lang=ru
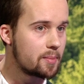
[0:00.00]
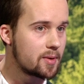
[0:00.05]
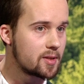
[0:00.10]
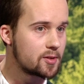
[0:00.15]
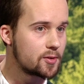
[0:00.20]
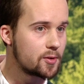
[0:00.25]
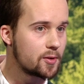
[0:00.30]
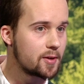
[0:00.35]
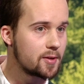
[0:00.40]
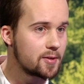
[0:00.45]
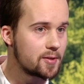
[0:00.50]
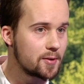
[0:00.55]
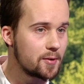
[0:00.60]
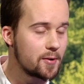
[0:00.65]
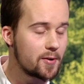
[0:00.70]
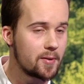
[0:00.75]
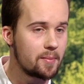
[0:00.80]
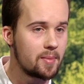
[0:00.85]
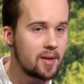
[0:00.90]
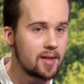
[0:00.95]
простой
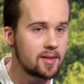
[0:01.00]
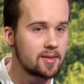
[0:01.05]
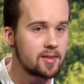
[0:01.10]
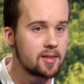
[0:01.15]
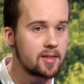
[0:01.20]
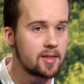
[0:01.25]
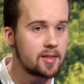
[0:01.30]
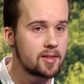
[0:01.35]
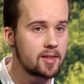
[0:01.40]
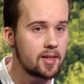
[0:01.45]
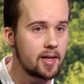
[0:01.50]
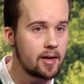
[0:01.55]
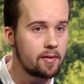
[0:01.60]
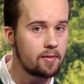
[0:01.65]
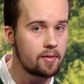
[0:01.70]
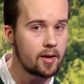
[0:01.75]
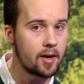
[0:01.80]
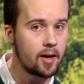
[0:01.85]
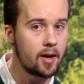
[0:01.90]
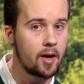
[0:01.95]
категории билет за 10
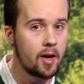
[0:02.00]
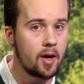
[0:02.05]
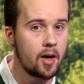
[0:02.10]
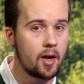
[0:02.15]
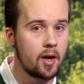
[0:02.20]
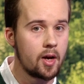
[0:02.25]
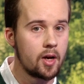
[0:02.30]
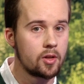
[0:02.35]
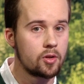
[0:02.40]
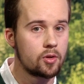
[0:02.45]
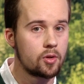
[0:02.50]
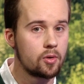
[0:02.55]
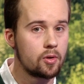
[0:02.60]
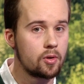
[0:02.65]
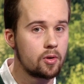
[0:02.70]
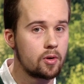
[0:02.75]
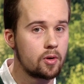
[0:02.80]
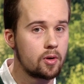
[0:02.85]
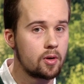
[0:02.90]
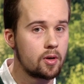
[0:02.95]
евро,
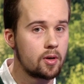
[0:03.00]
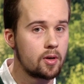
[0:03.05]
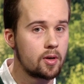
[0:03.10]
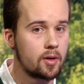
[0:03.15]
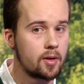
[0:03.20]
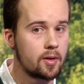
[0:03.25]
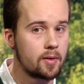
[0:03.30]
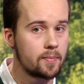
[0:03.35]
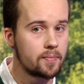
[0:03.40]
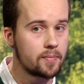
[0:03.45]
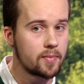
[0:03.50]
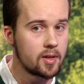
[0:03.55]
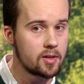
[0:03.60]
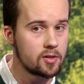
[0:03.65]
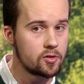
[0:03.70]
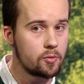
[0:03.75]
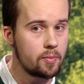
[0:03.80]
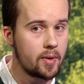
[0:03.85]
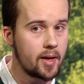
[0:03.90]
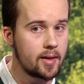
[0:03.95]
то,
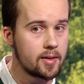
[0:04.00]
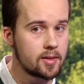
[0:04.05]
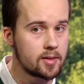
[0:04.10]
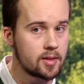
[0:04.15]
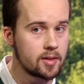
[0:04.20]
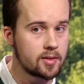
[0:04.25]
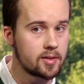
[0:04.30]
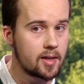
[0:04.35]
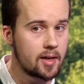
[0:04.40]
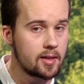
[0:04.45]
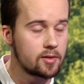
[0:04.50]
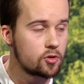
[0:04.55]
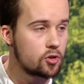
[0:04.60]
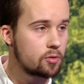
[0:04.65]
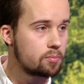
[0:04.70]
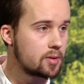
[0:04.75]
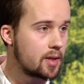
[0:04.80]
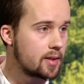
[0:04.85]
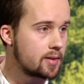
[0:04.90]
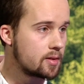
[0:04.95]
разумеется,
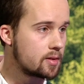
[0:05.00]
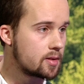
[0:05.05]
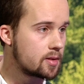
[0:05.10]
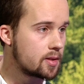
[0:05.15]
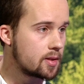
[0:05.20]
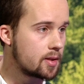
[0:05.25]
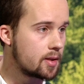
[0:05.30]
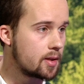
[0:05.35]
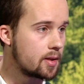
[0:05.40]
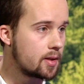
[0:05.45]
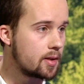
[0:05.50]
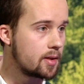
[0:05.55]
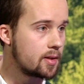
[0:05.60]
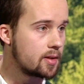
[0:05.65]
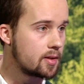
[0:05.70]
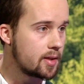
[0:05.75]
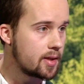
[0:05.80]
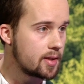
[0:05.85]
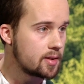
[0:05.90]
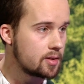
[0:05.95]
сразу же платится
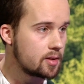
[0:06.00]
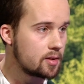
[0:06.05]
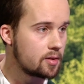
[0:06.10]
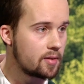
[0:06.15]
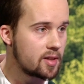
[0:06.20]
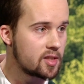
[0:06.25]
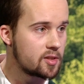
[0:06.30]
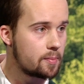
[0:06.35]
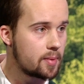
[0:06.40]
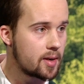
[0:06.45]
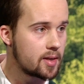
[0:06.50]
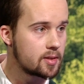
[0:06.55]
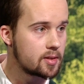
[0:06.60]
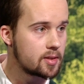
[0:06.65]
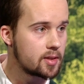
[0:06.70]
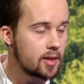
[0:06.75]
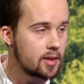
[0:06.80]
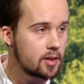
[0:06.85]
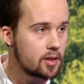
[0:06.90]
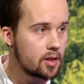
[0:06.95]
НДС
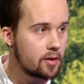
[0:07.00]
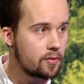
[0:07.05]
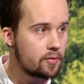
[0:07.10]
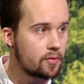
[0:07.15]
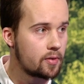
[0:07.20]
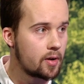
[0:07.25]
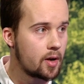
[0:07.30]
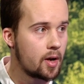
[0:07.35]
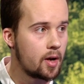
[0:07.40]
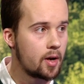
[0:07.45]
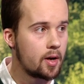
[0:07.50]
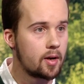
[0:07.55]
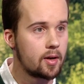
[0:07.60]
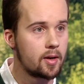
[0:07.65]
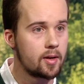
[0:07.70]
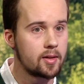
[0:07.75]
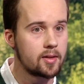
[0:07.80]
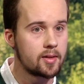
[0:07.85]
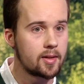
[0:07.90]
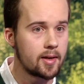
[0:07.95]
20%,
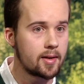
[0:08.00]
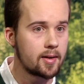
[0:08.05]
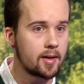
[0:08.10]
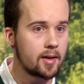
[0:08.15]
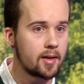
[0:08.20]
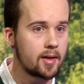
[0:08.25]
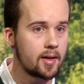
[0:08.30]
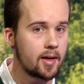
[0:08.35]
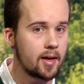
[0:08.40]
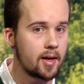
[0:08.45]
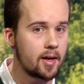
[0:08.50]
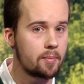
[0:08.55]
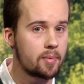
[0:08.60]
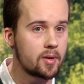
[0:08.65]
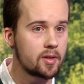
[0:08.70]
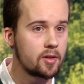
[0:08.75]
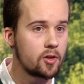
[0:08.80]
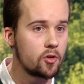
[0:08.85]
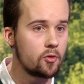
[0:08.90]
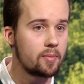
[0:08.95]
так как я
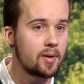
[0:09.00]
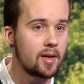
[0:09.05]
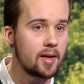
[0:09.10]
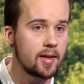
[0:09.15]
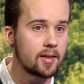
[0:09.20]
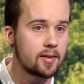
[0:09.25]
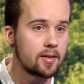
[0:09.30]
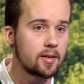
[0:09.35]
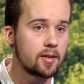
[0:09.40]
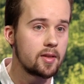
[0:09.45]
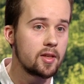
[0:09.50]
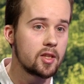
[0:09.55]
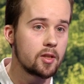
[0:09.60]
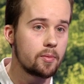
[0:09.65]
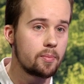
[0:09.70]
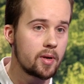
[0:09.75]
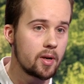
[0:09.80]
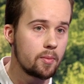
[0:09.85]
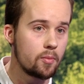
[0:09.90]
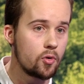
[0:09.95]
продаю билеты не
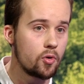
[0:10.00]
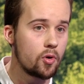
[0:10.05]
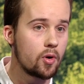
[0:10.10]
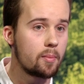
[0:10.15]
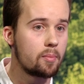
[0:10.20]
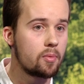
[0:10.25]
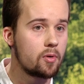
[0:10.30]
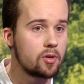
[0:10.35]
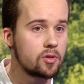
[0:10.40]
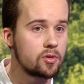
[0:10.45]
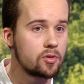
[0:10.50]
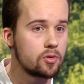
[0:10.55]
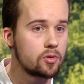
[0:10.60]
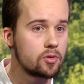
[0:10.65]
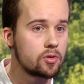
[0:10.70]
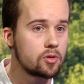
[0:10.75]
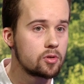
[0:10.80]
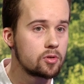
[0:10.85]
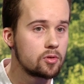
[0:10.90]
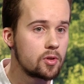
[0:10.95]
напрямую, а
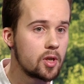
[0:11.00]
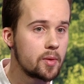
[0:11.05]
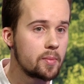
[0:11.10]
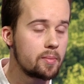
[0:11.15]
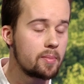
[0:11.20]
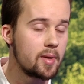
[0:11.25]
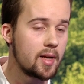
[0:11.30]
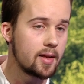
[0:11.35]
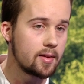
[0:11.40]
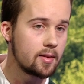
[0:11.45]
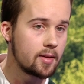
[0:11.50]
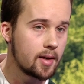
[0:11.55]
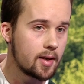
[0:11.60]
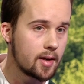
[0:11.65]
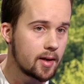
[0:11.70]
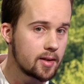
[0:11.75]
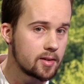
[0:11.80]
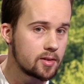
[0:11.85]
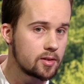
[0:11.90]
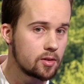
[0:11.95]
пользуюсь услугами
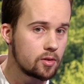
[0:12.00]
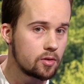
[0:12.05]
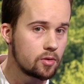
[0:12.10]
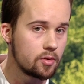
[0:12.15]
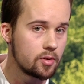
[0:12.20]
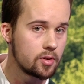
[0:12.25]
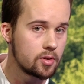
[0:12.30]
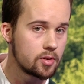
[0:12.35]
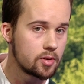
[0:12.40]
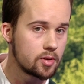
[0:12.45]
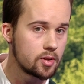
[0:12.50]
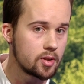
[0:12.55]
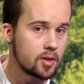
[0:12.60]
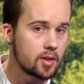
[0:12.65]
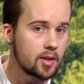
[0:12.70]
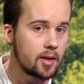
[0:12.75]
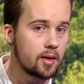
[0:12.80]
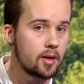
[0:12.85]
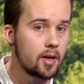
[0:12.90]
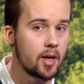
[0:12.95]
билетной кассы, то есть
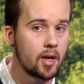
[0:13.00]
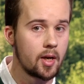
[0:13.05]
это